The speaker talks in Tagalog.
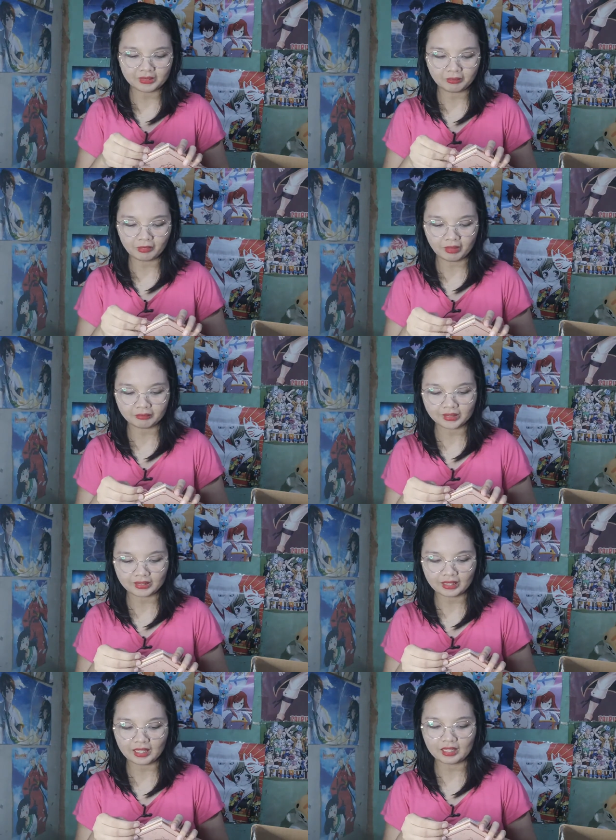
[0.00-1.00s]
mismong
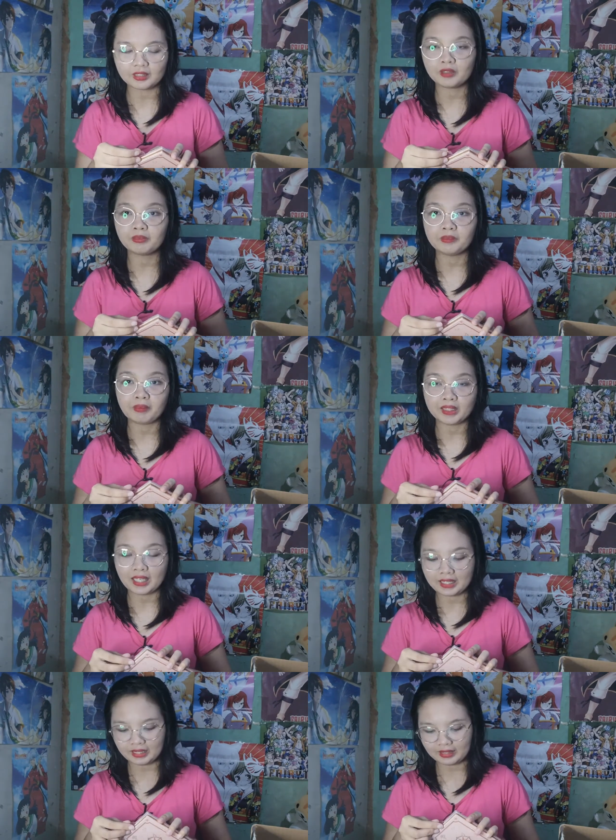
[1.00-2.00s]
website ng ano, Perfect
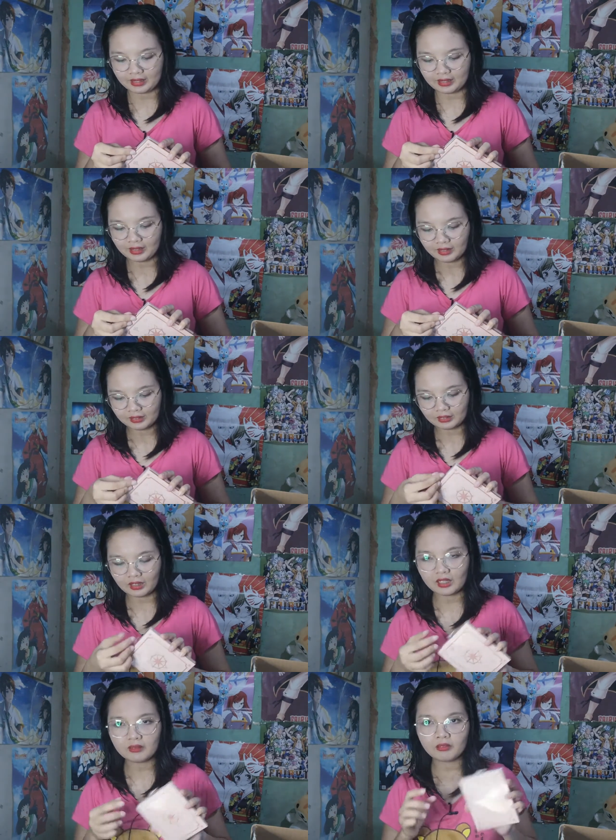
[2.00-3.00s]
Diary.
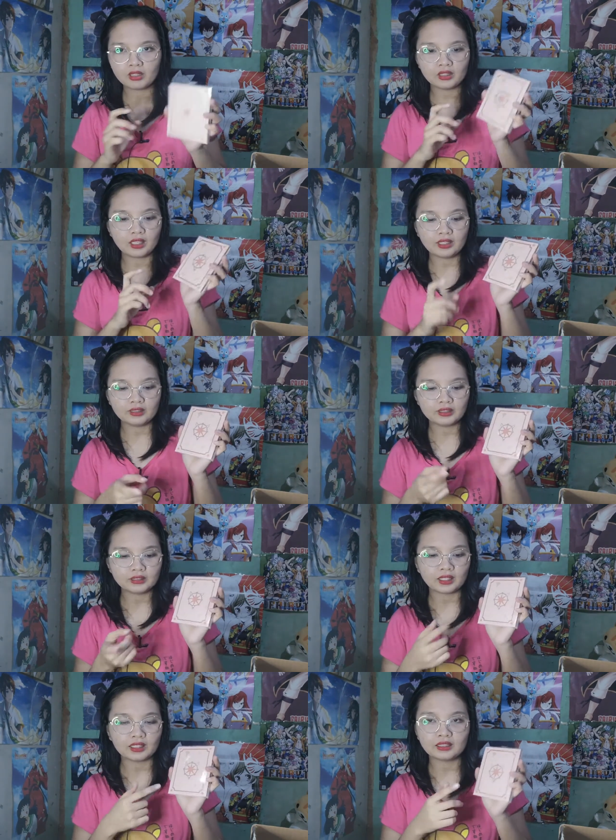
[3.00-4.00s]
So, alam ko,
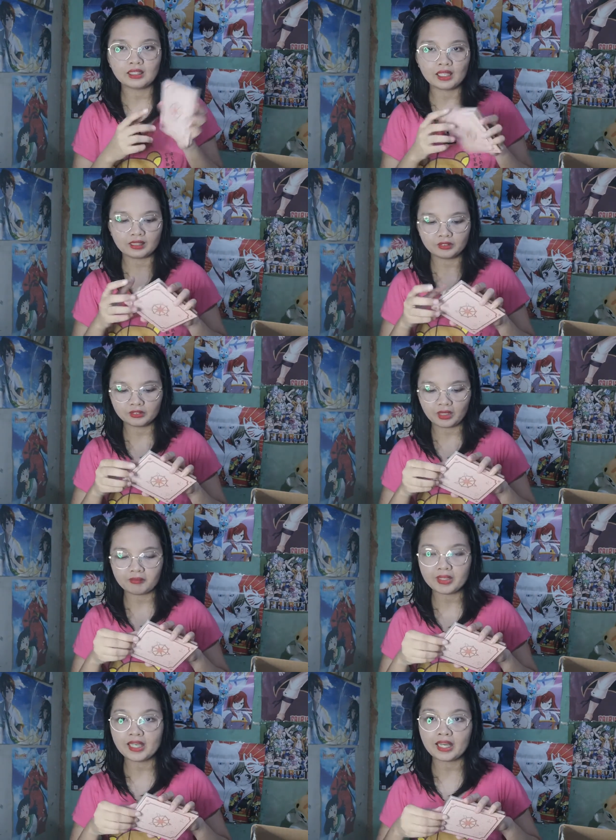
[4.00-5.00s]
either sa kanila yung
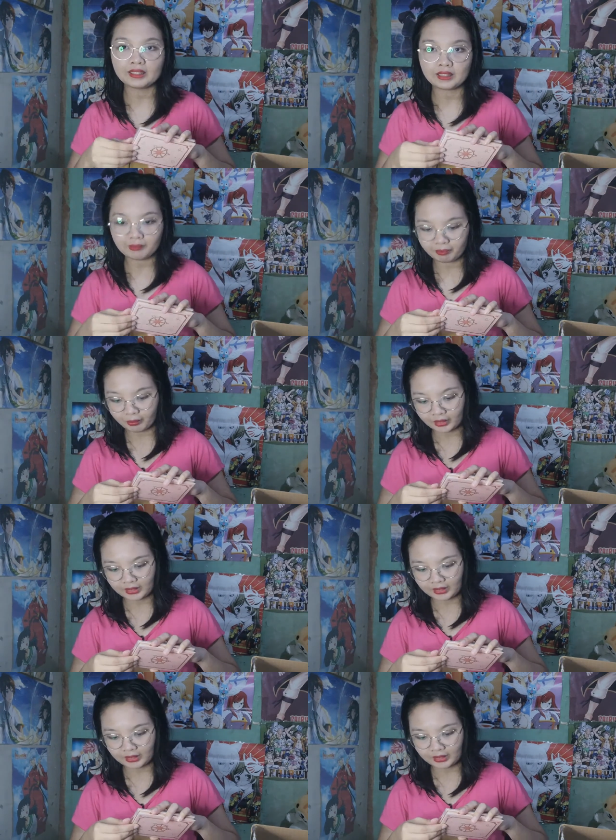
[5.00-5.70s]
749.